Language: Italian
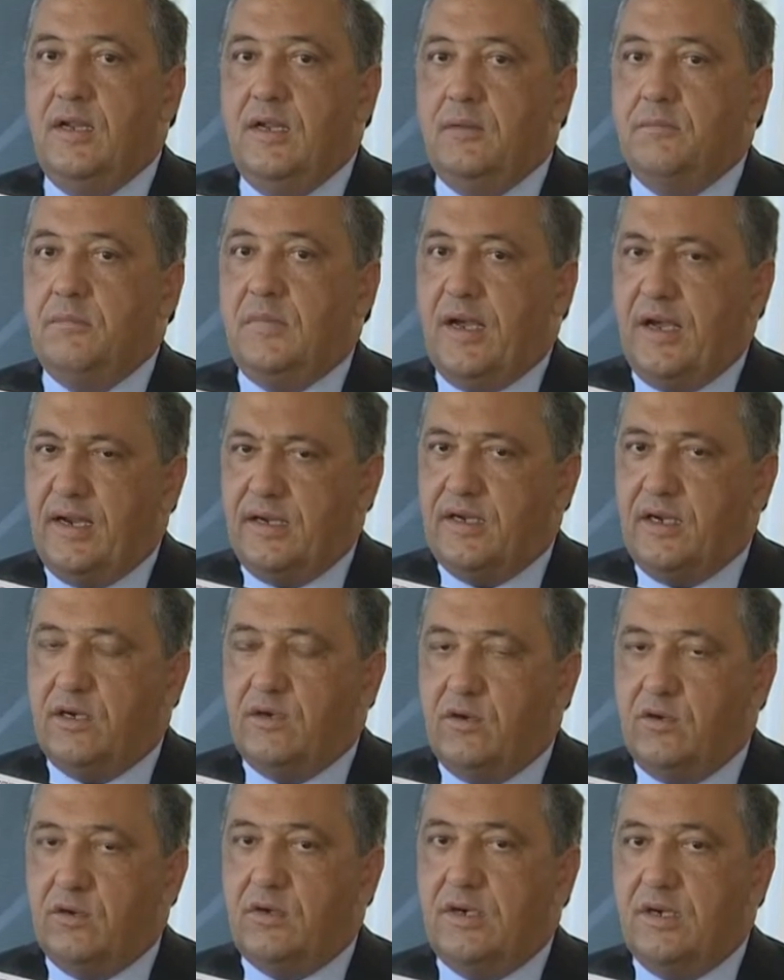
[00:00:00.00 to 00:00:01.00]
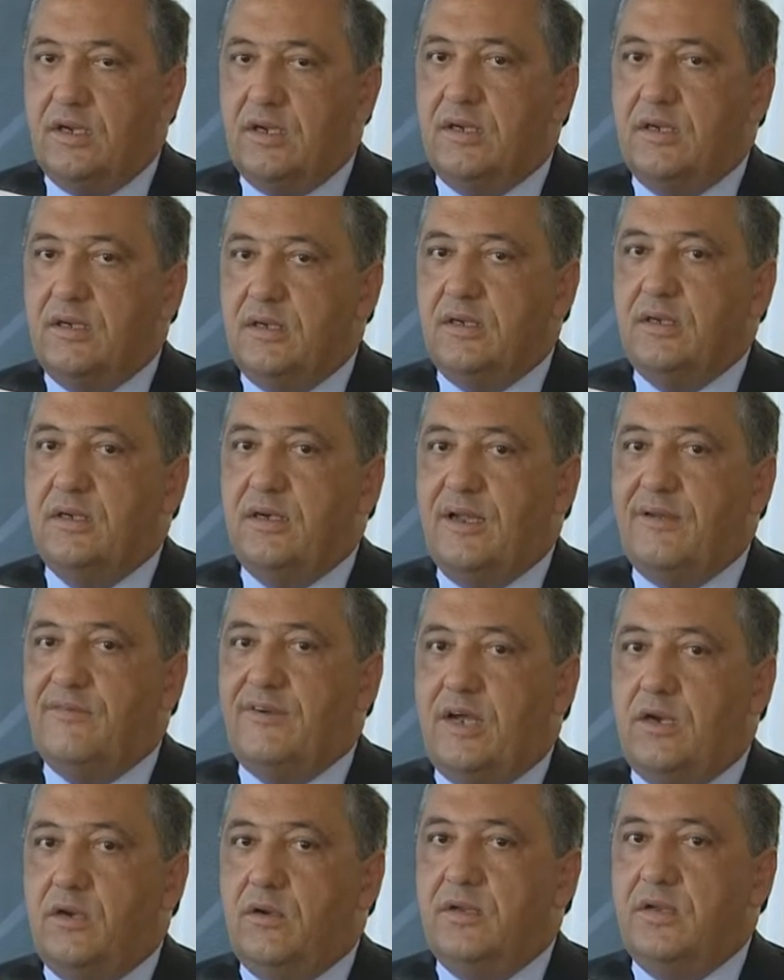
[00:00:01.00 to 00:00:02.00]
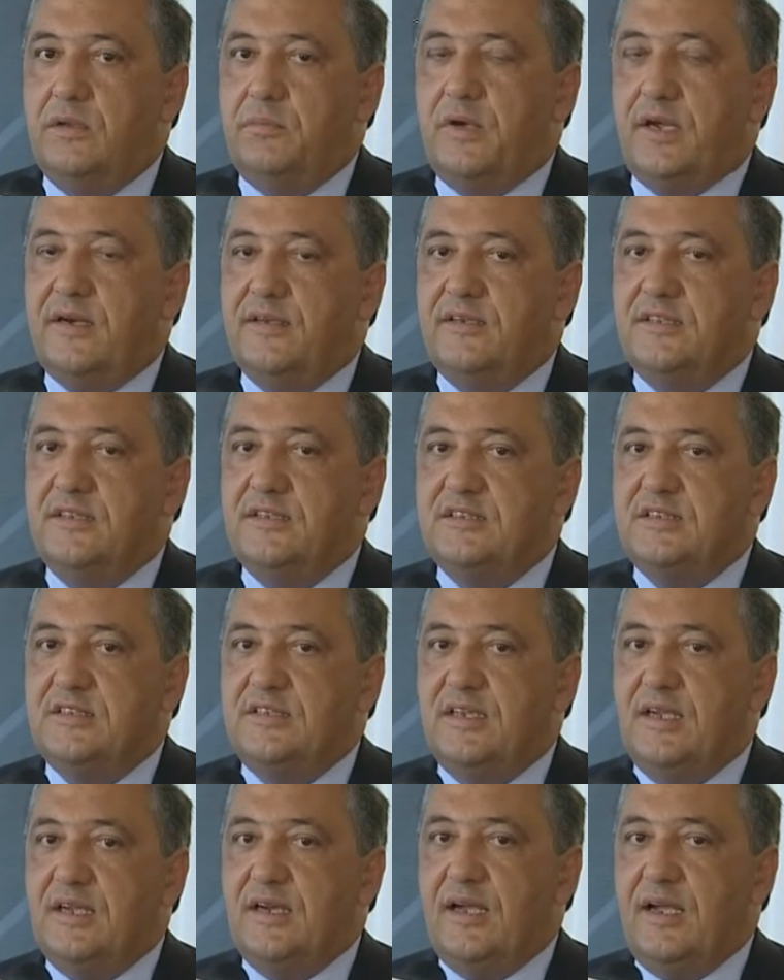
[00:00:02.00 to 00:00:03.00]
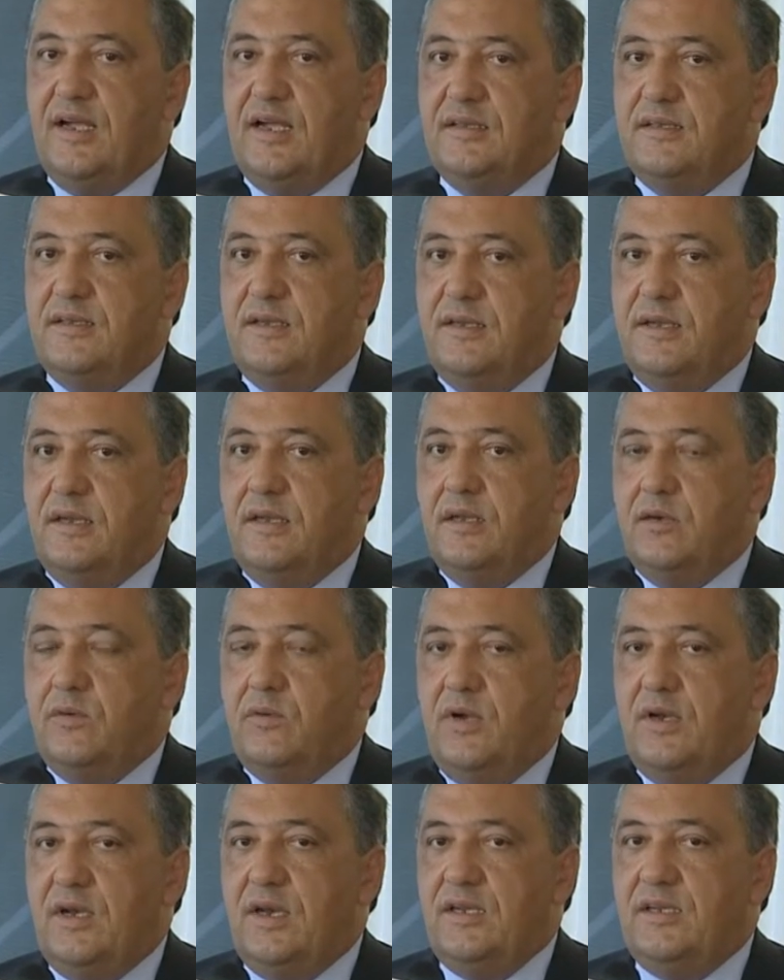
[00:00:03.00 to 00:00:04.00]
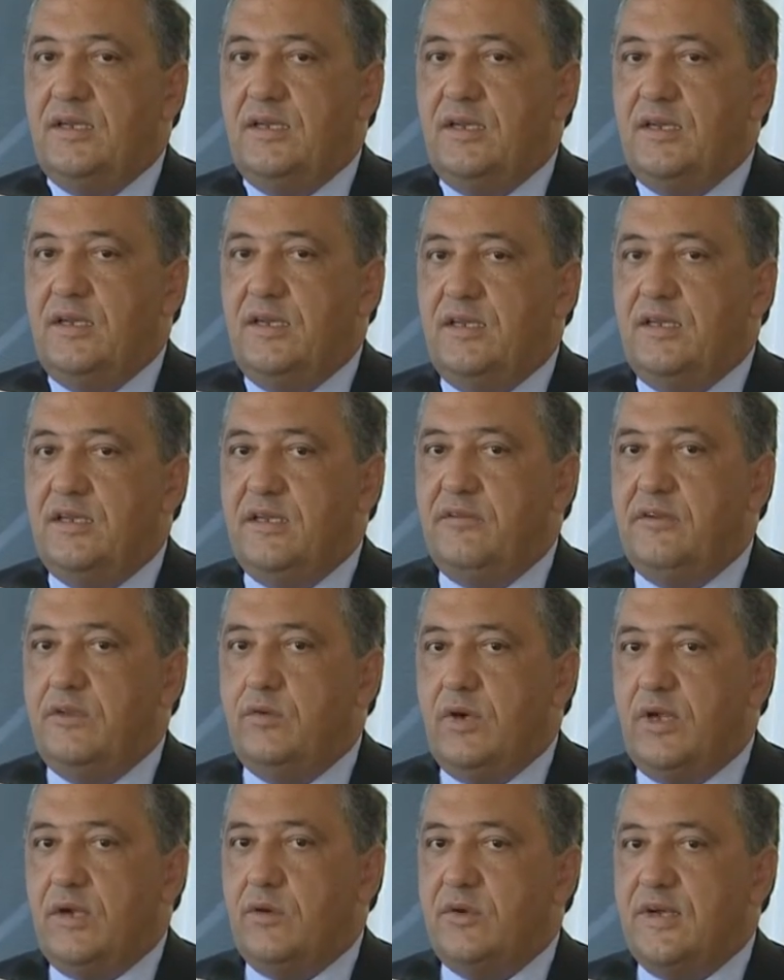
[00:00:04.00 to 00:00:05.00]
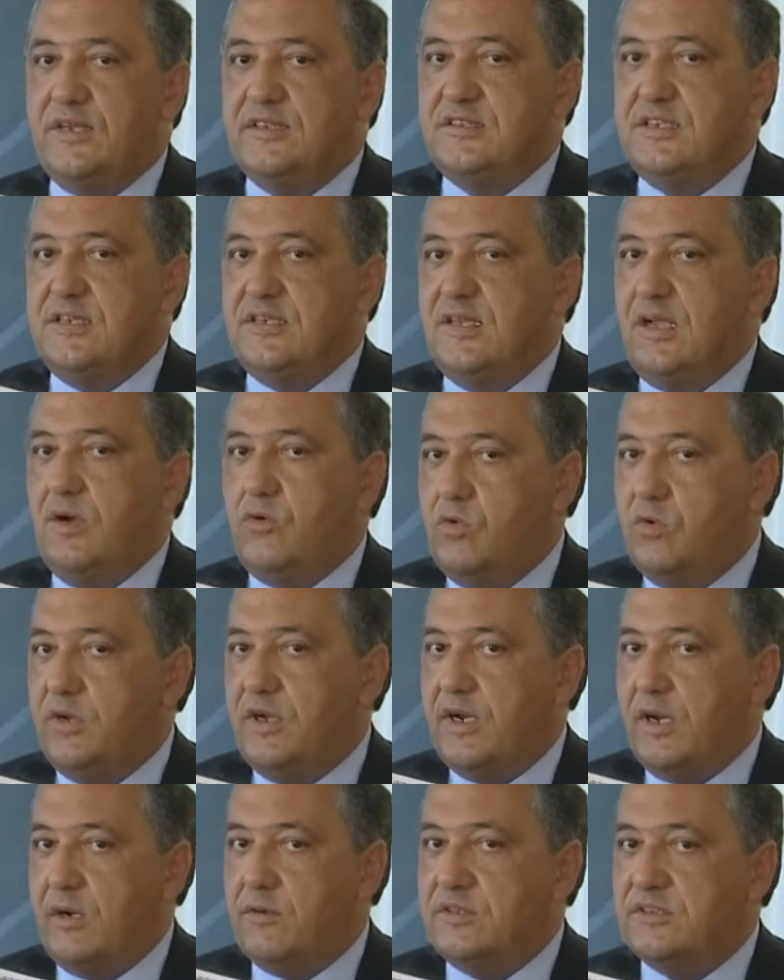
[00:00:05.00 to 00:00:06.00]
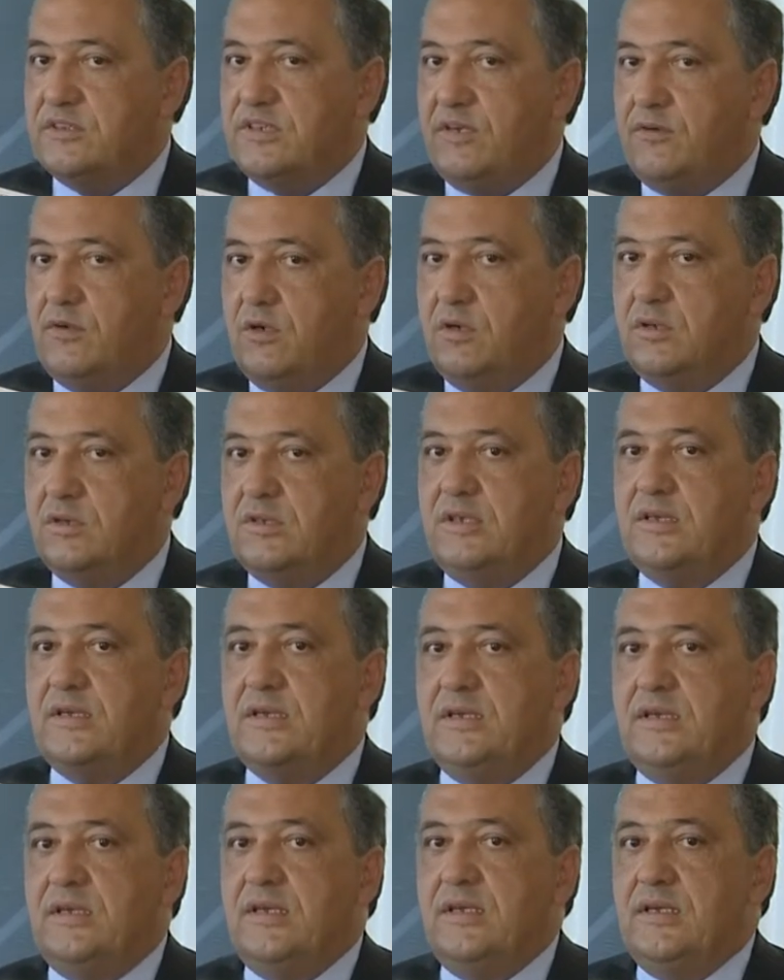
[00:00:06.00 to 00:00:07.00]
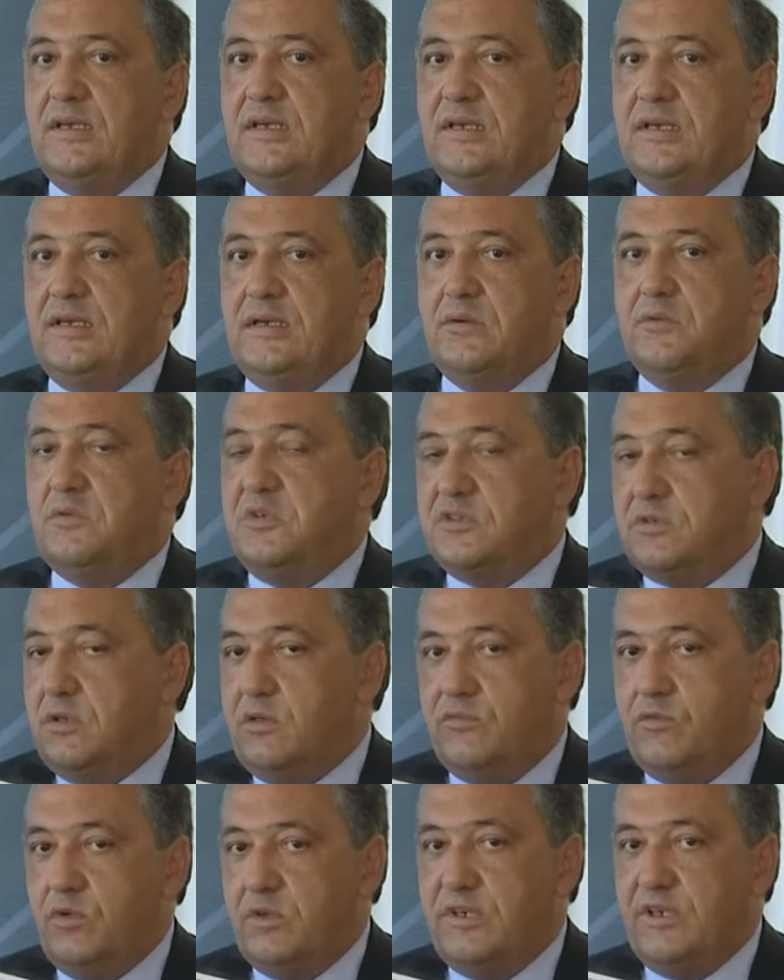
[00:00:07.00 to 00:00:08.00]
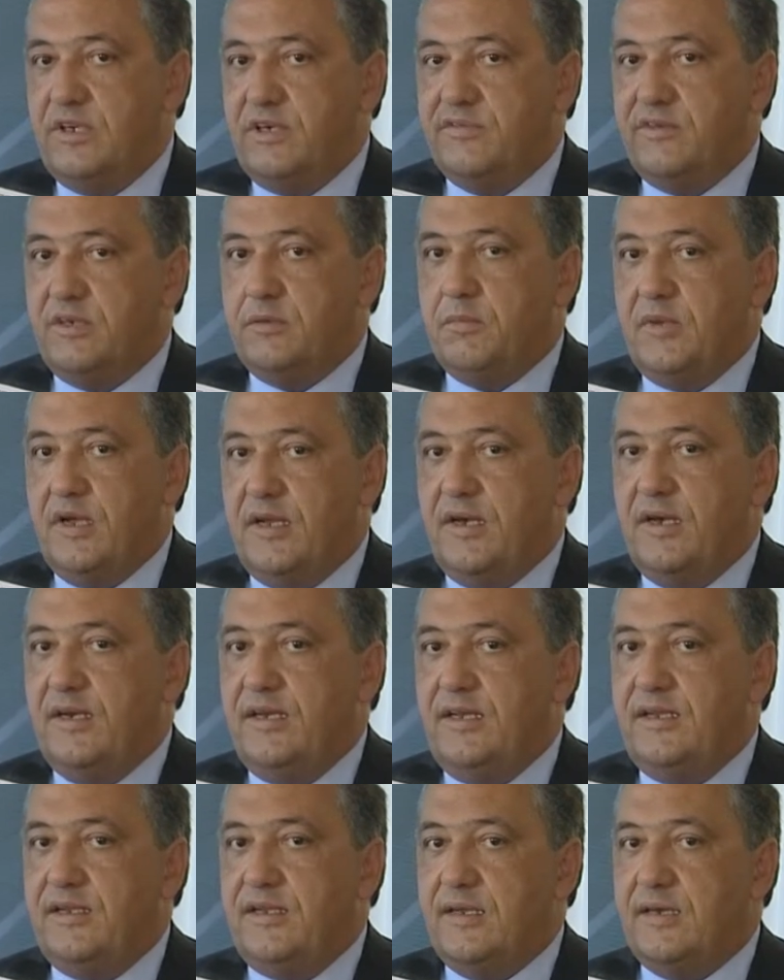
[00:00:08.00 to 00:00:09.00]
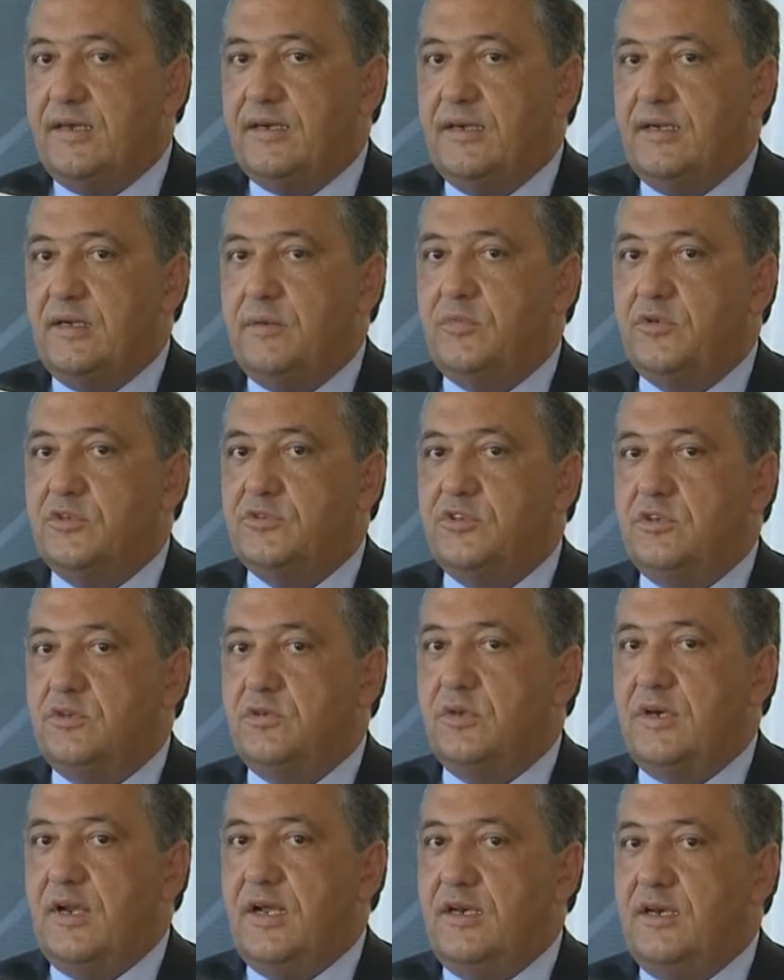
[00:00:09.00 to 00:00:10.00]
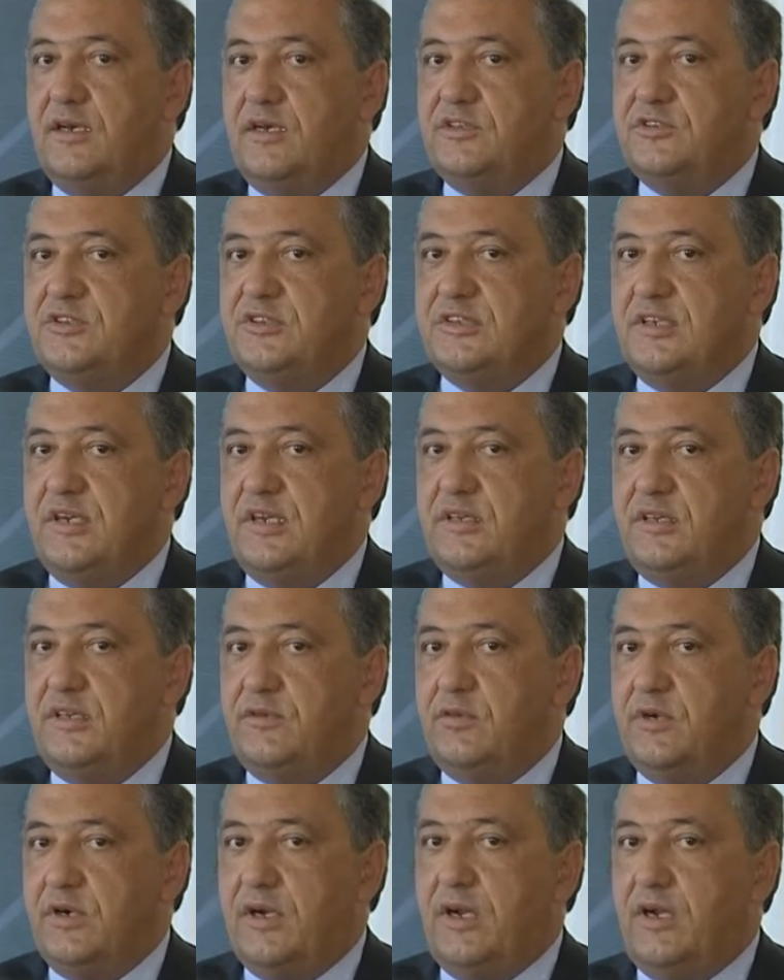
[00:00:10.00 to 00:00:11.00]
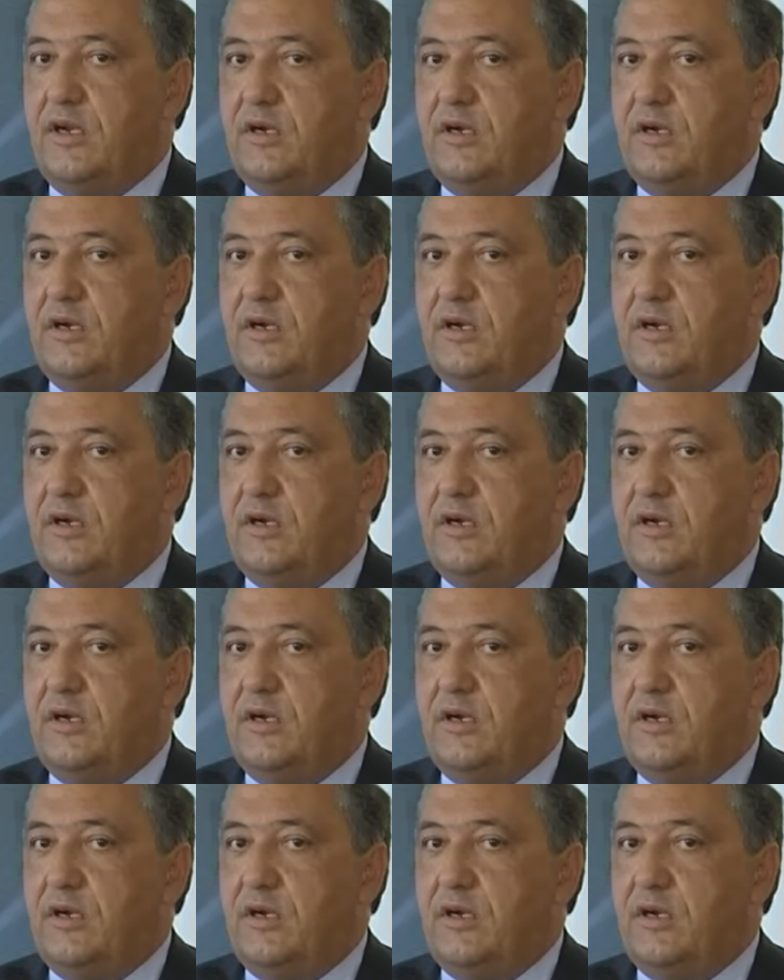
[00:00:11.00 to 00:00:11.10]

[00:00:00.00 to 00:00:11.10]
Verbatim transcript: ma anche con eh, l'avallo da parte dei sindacati, quella di individuare un'azienda unica questa volta. questo non vuol dire fermare l'iter procedurale legislativo che è